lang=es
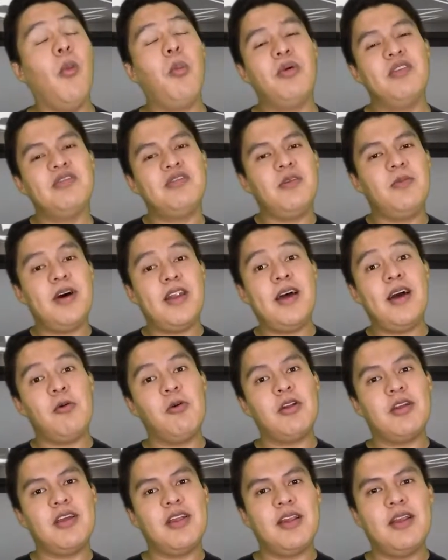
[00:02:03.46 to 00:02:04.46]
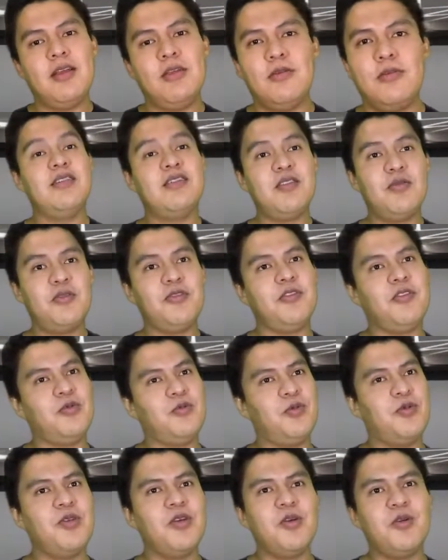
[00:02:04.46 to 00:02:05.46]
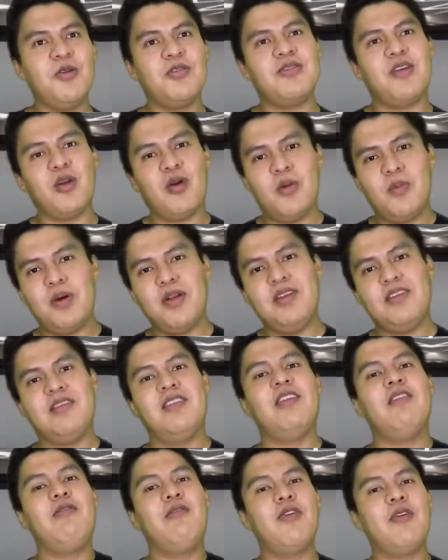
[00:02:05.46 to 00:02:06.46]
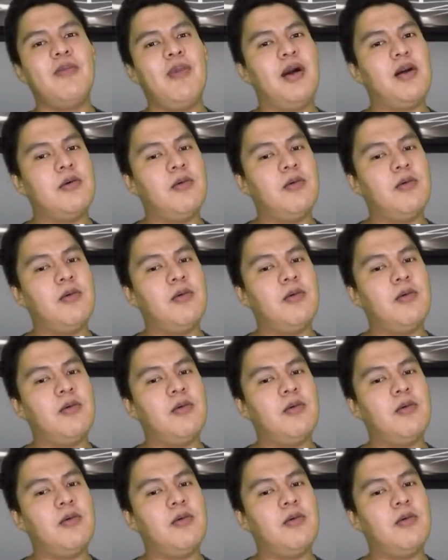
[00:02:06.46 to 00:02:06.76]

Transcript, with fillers: Lo puedes llevar a cualquier lado. Este fotoestudio no se rompe ni se deforma.